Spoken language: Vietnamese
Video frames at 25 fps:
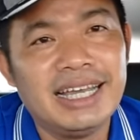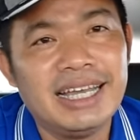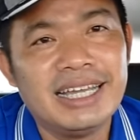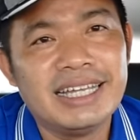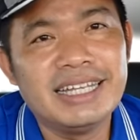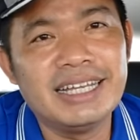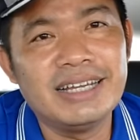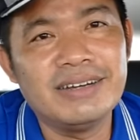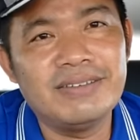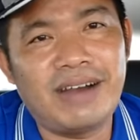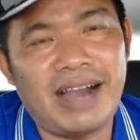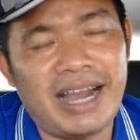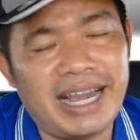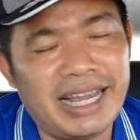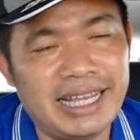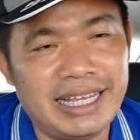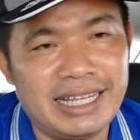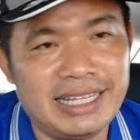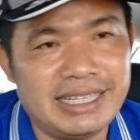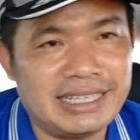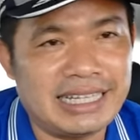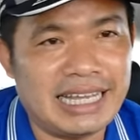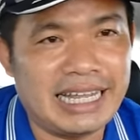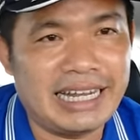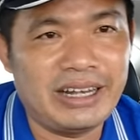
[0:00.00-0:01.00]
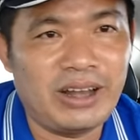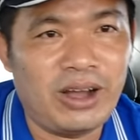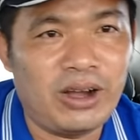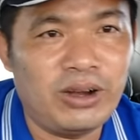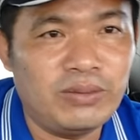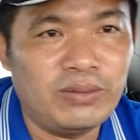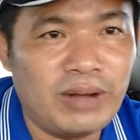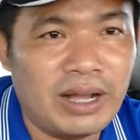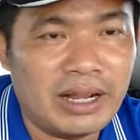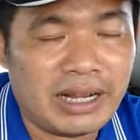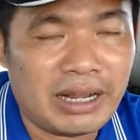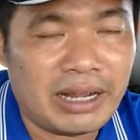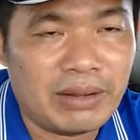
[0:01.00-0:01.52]
như vậy thì đối
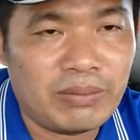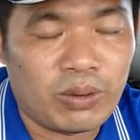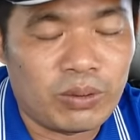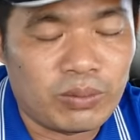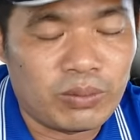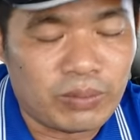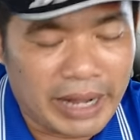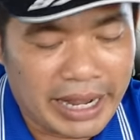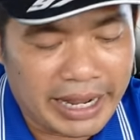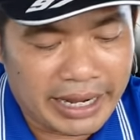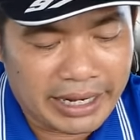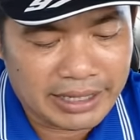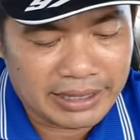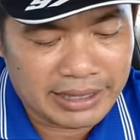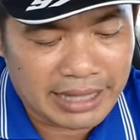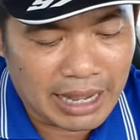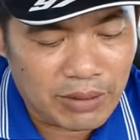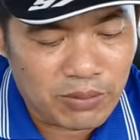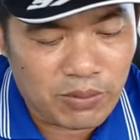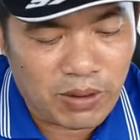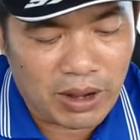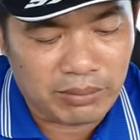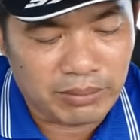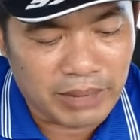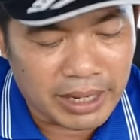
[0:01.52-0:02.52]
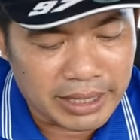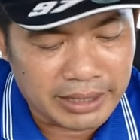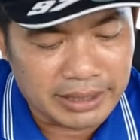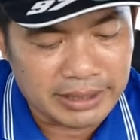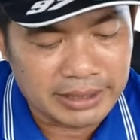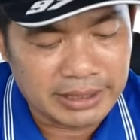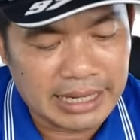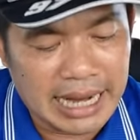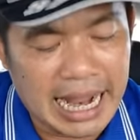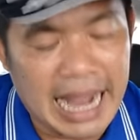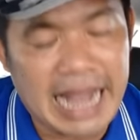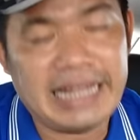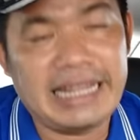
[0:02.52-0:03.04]
với cái vụ việc Tân Hoàng Minh
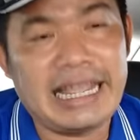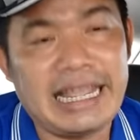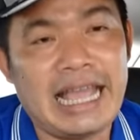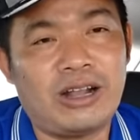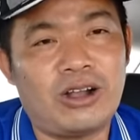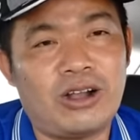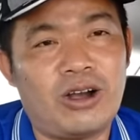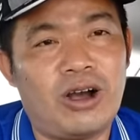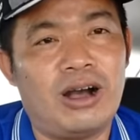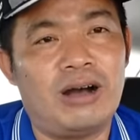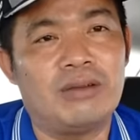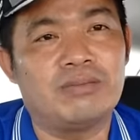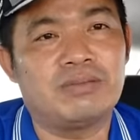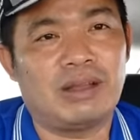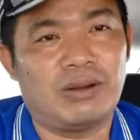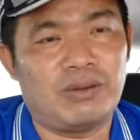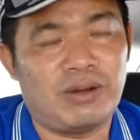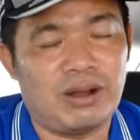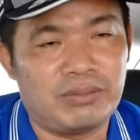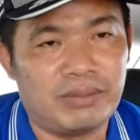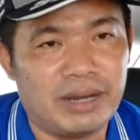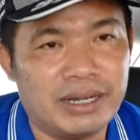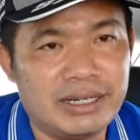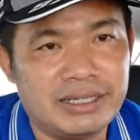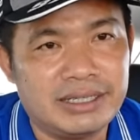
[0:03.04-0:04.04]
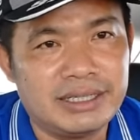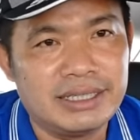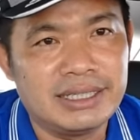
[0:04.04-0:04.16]
hai cha con ông Tôn Ngọc Minh